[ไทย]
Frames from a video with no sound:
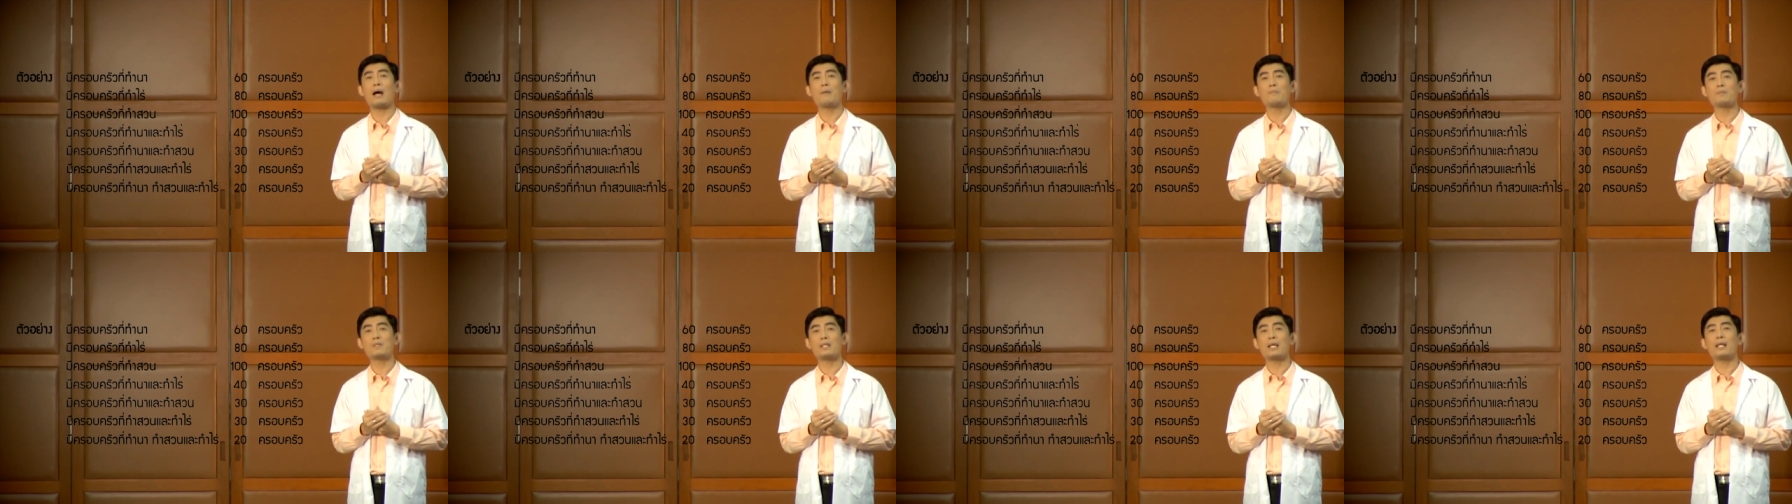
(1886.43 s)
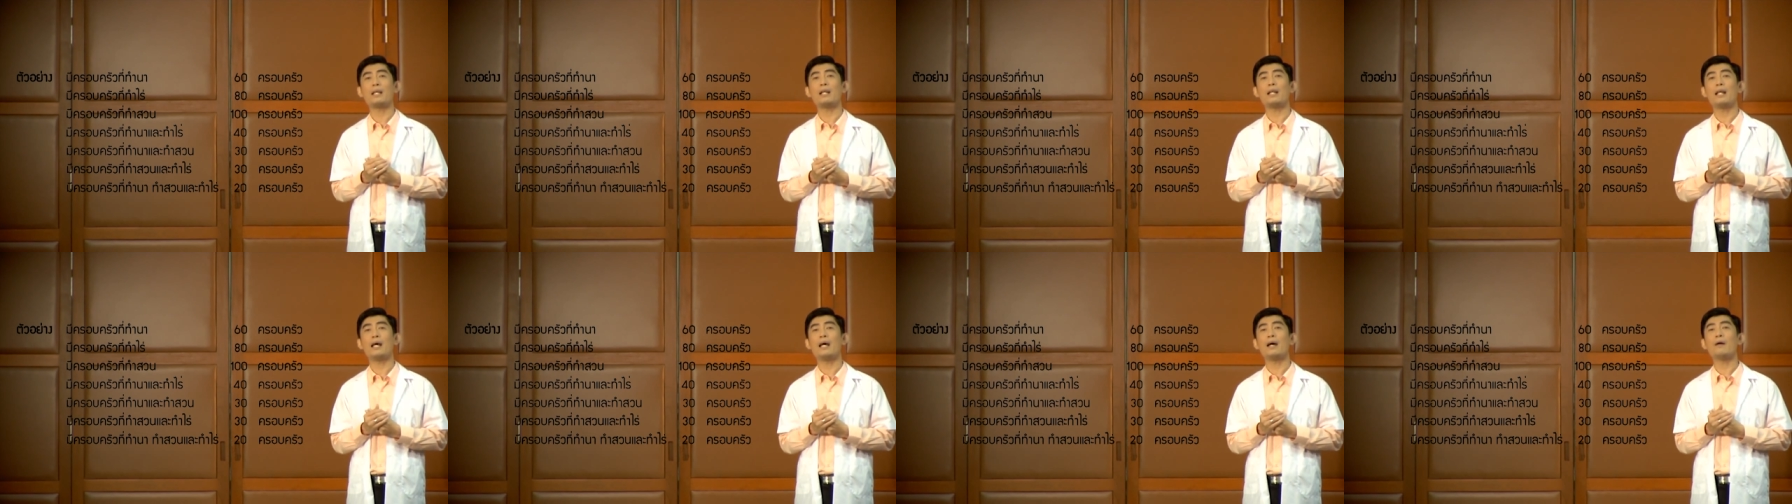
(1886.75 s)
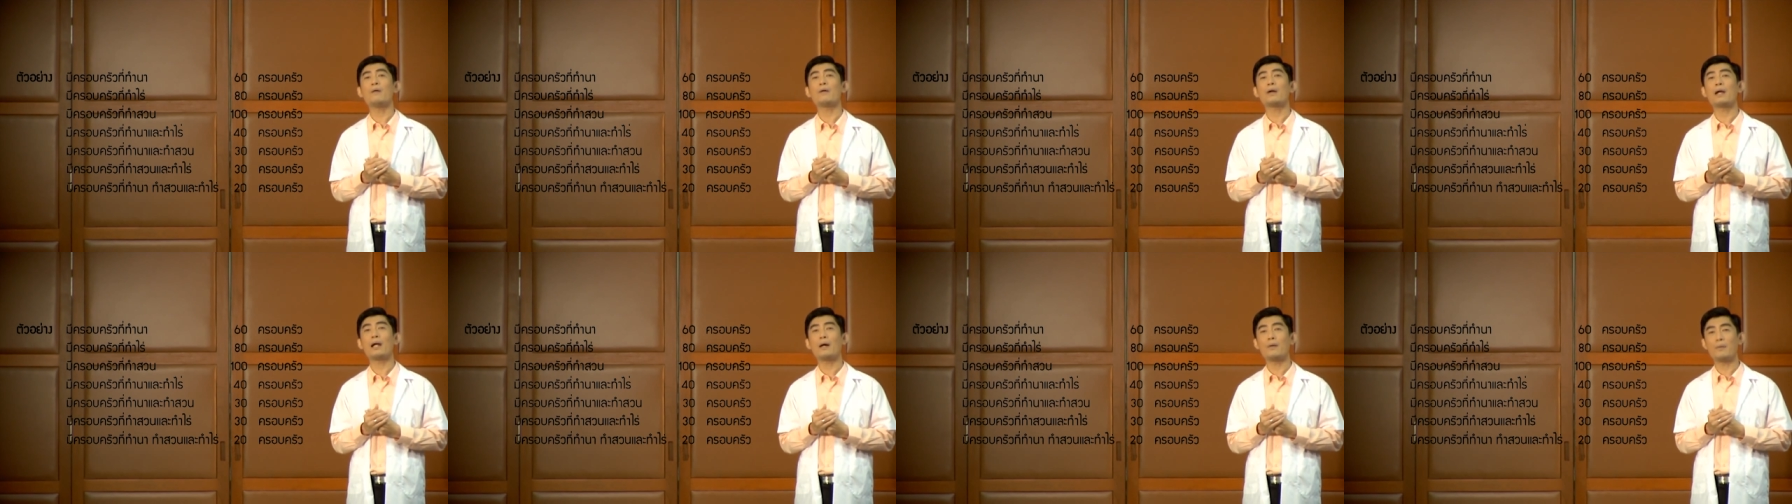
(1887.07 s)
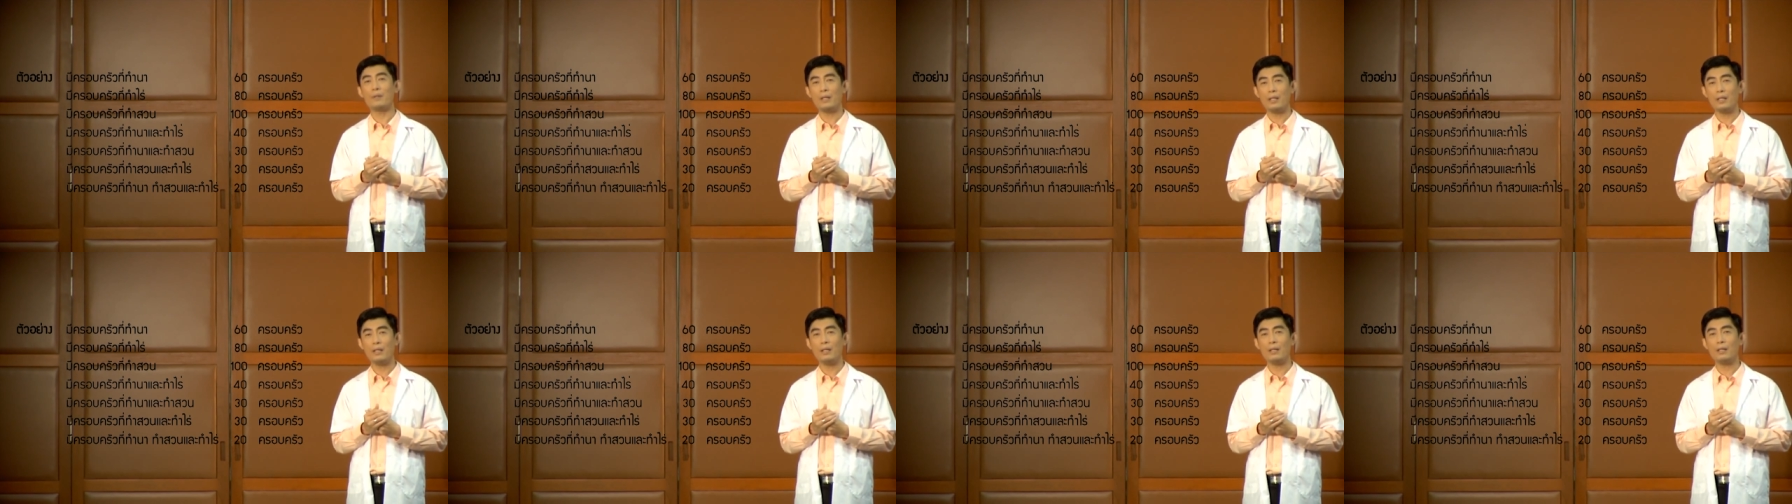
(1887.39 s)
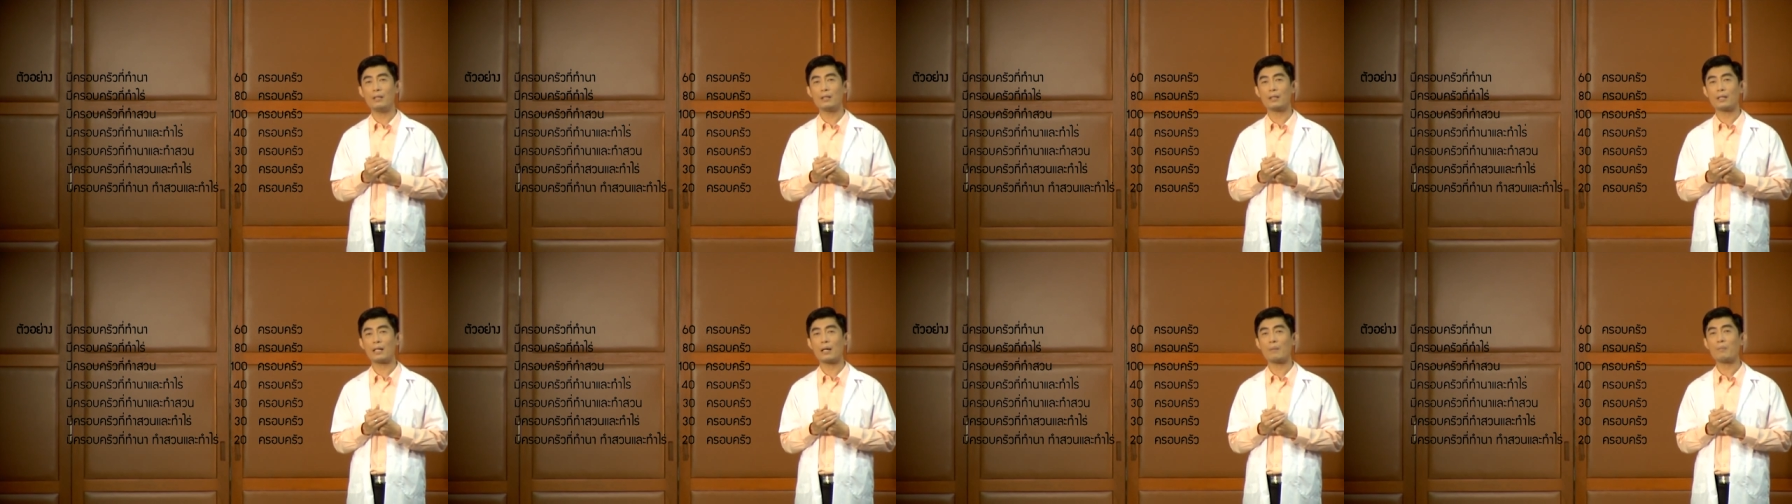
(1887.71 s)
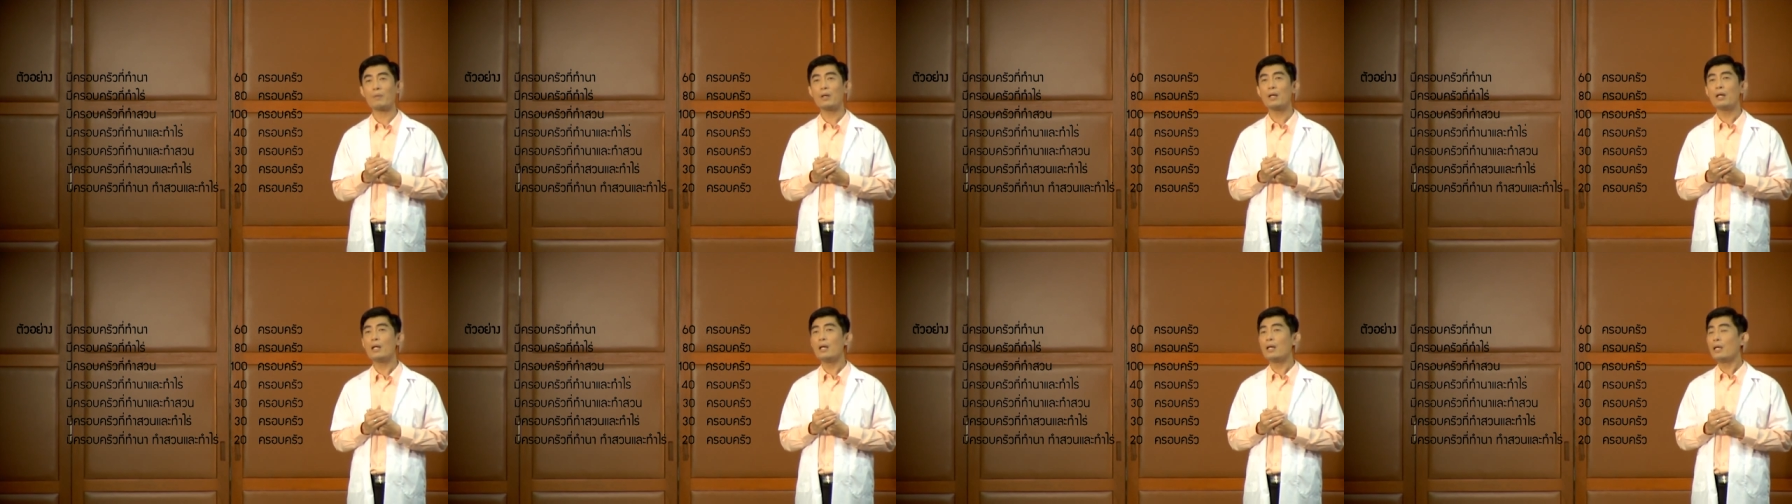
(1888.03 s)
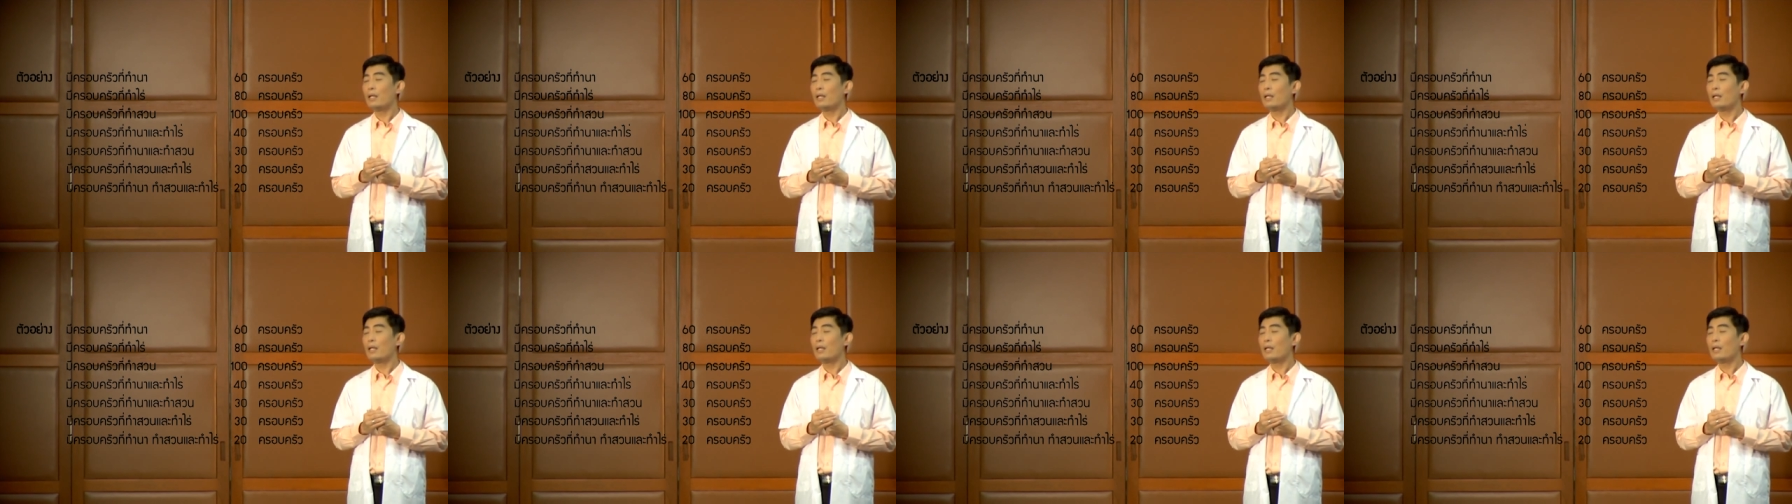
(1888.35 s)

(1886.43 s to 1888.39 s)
3 เซตแล้วคราวนี้นะครับ